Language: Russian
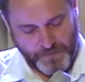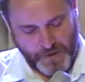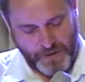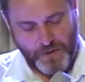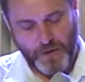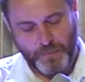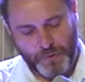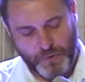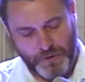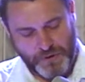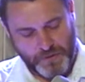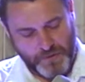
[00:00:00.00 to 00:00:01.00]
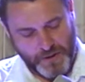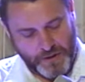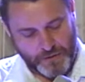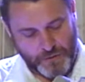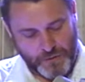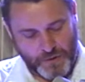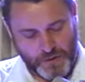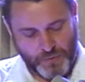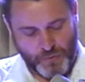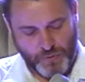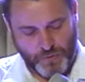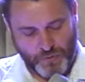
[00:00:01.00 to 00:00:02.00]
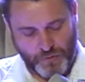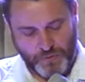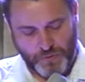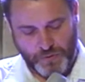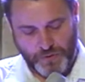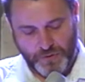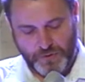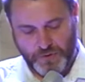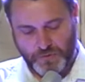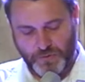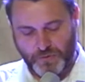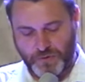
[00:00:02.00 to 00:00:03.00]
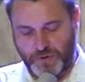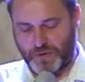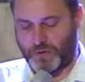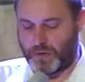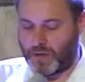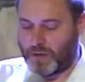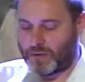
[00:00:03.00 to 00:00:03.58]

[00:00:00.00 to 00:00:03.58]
И не опорочь земли, которую Господь Бог твой дает тебе в удел.